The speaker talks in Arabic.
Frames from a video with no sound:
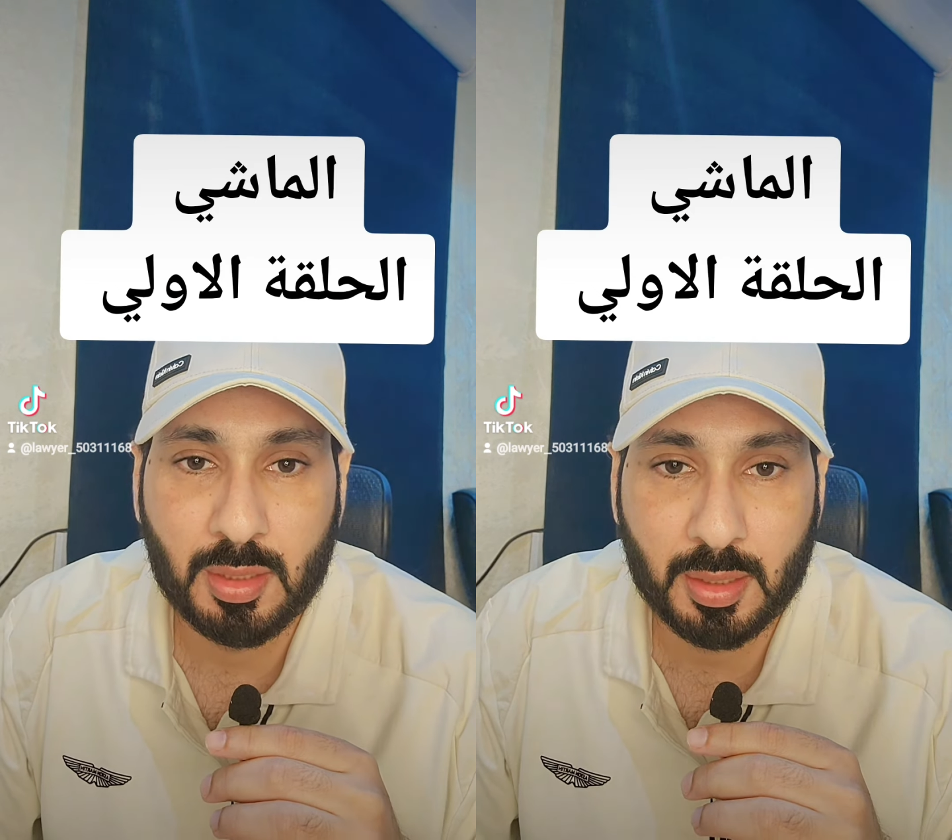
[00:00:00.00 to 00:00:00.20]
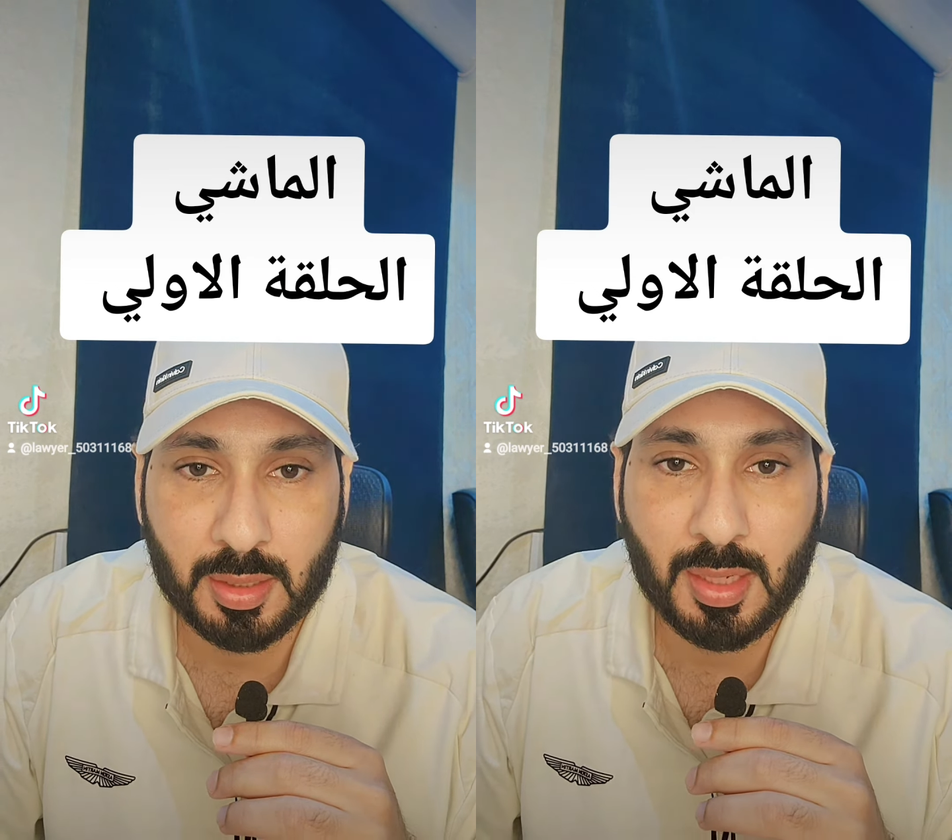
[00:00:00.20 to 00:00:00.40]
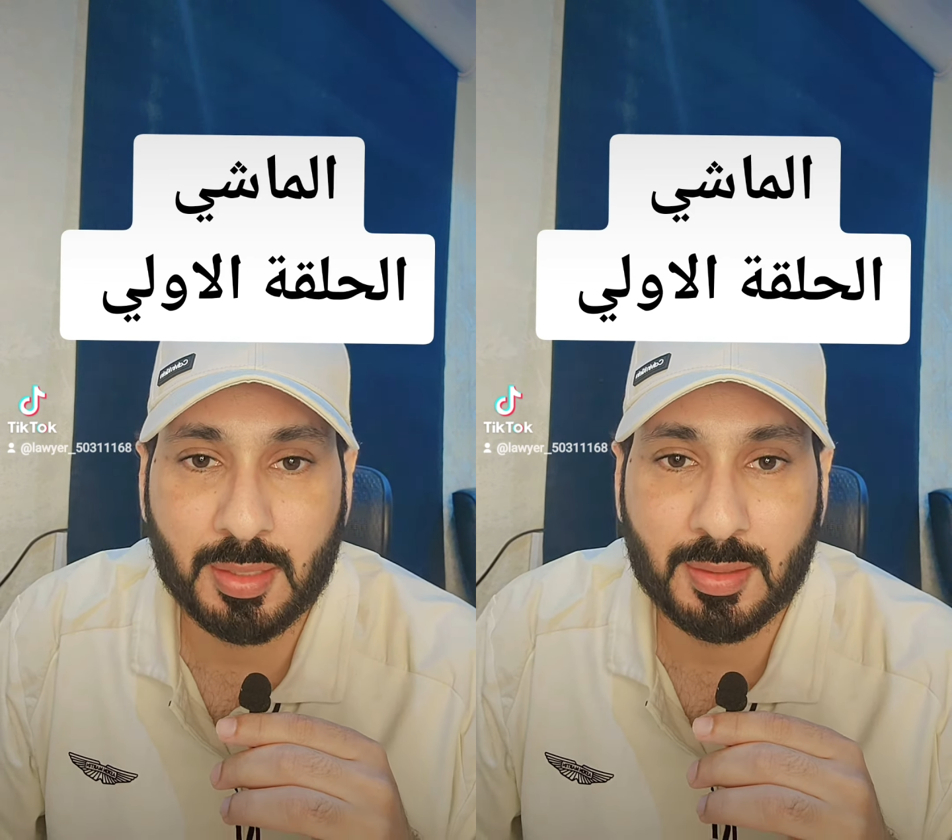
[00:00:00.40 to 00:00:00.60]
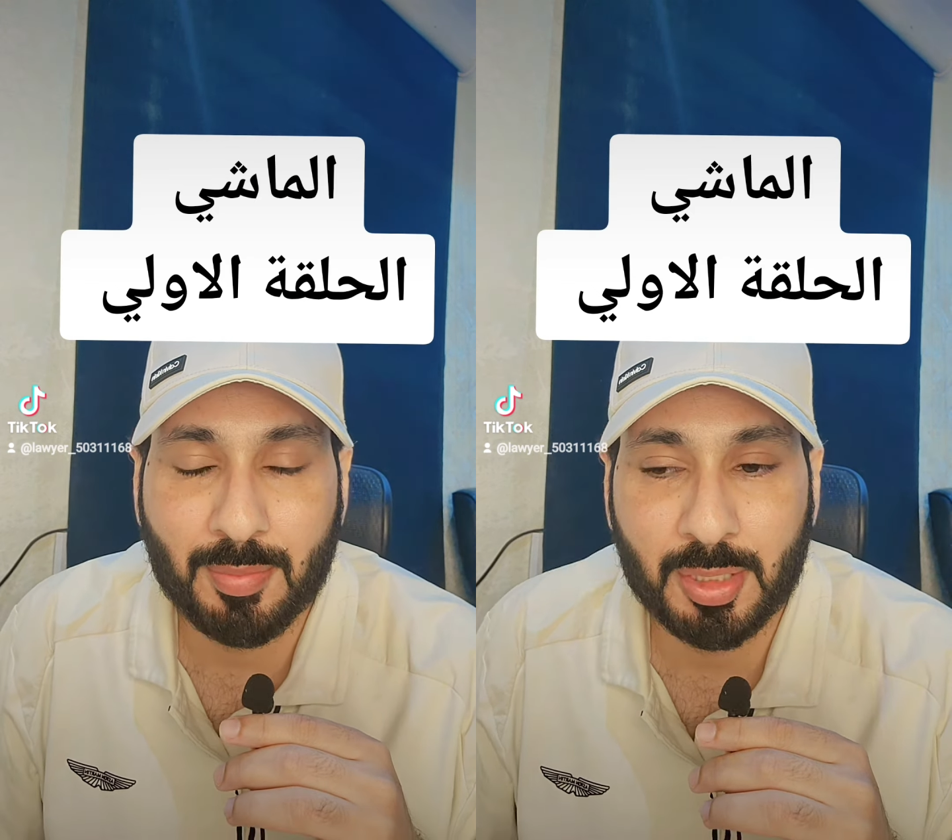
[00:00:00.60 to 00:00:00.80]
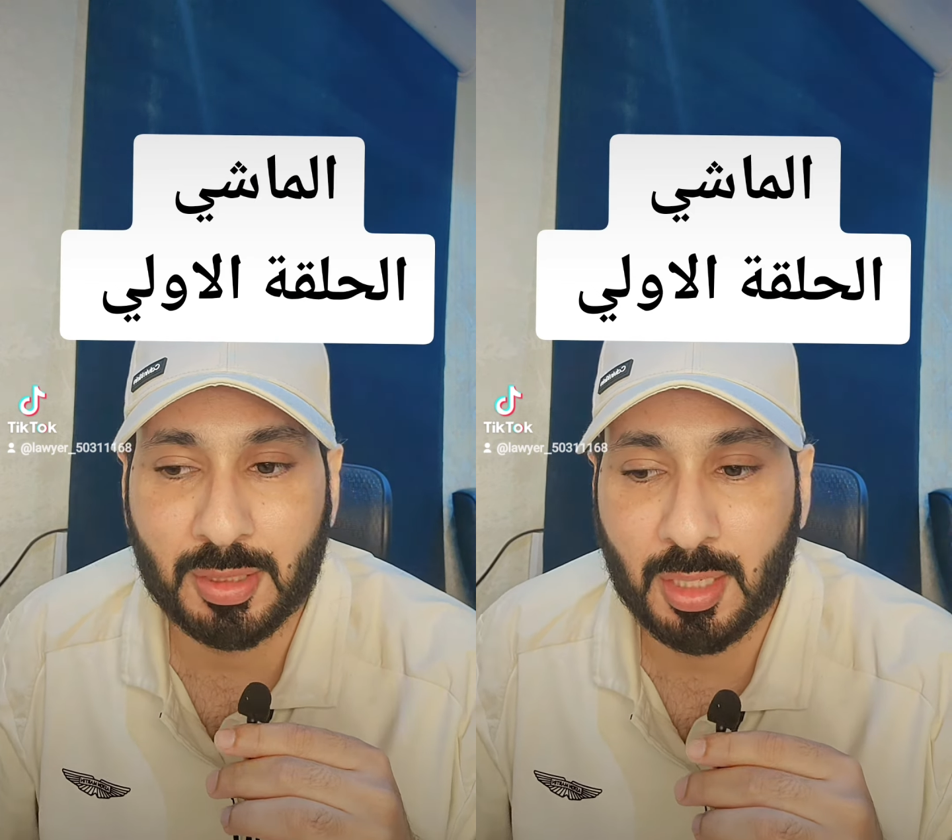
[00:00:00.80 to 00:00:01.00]
لكن انا
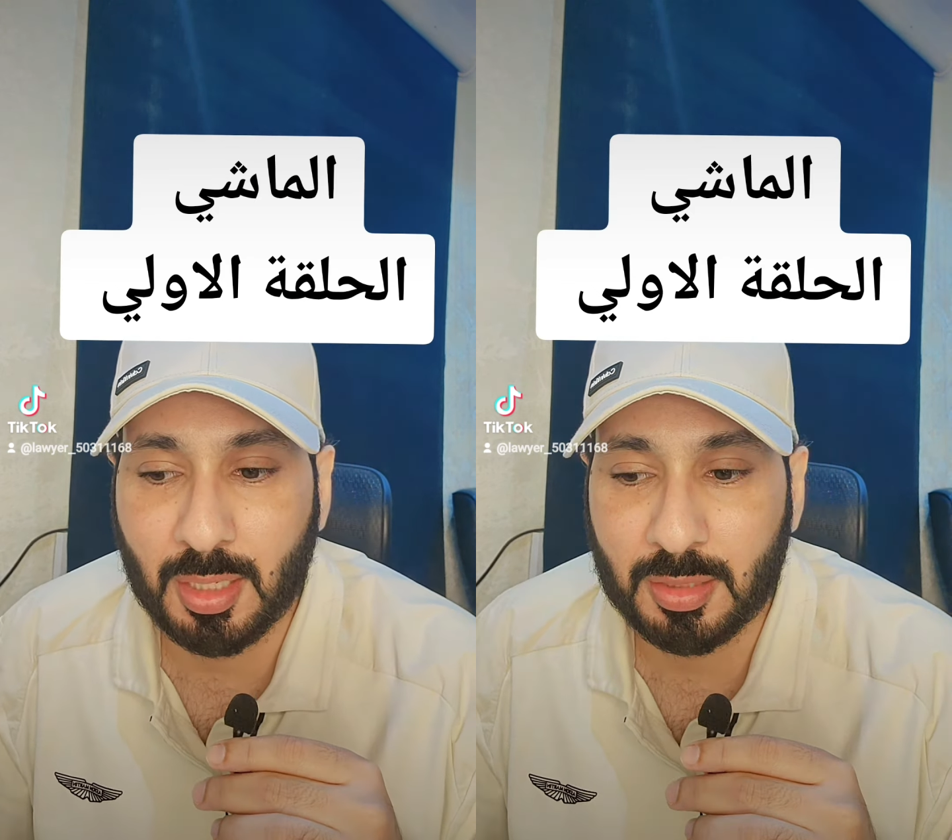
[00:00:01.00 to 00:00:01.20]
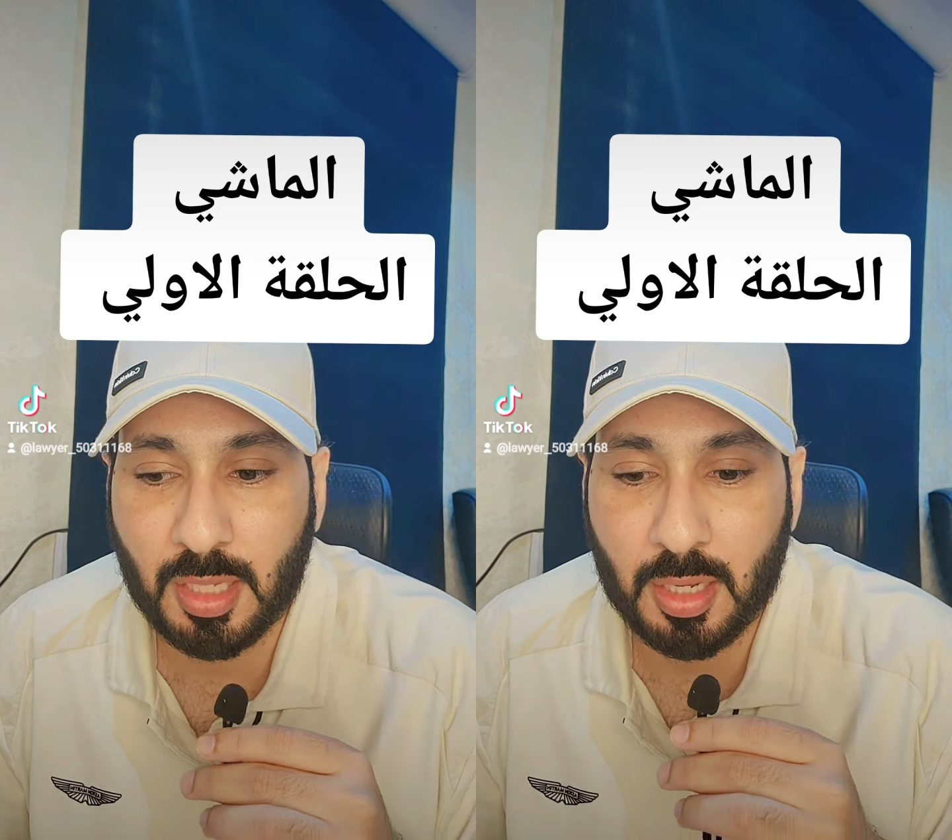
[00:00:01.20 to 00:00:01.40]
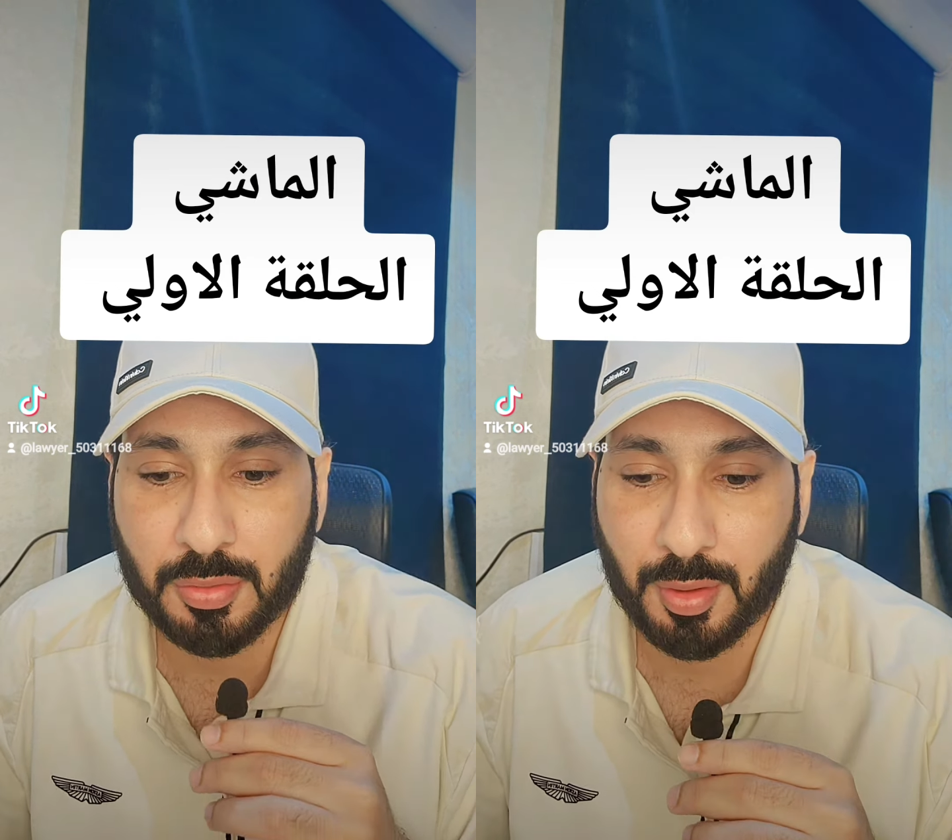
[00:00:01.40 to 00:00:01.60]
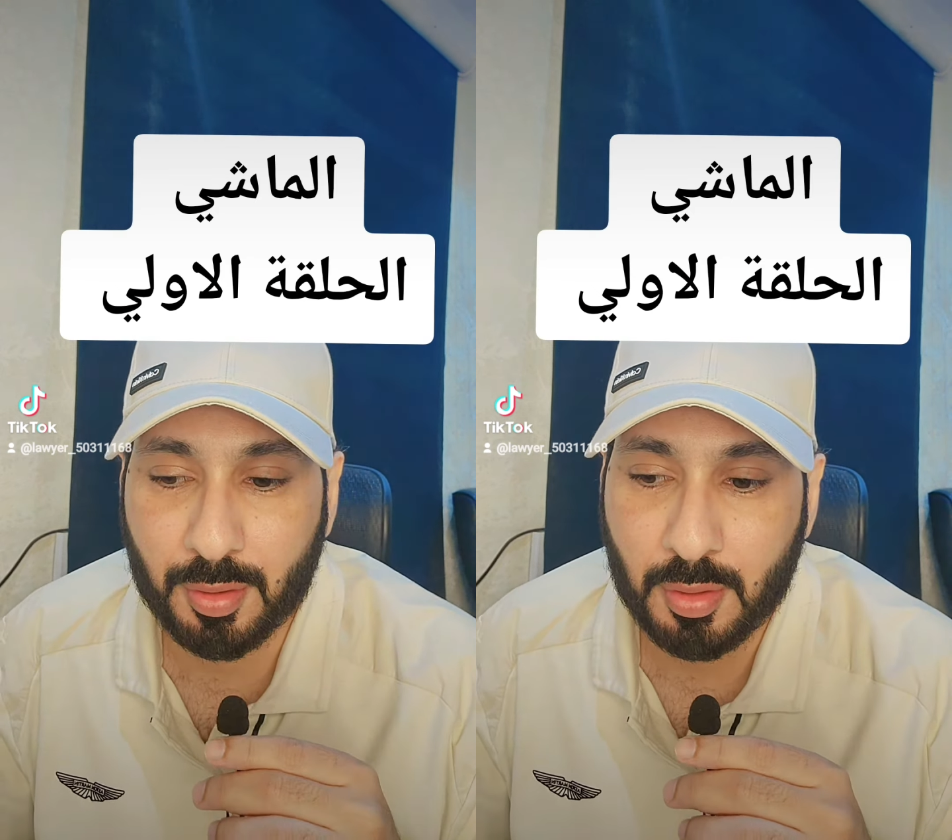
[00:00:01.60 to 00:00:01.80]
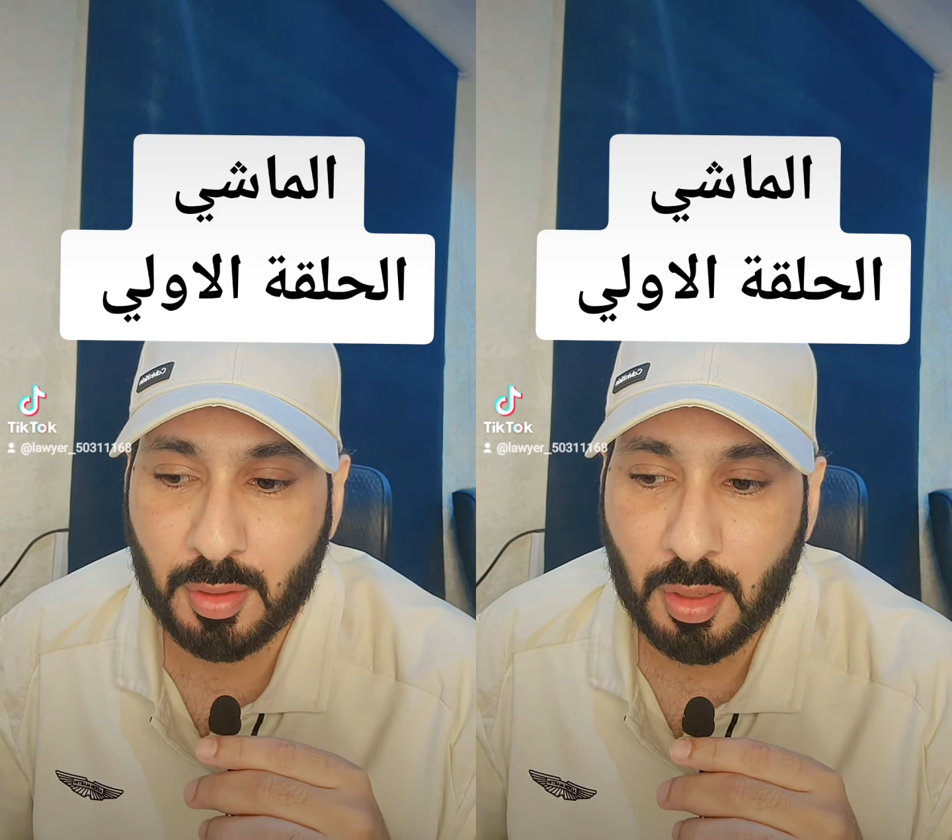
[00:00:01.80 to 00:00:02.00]
تابعت حلقاته اكثر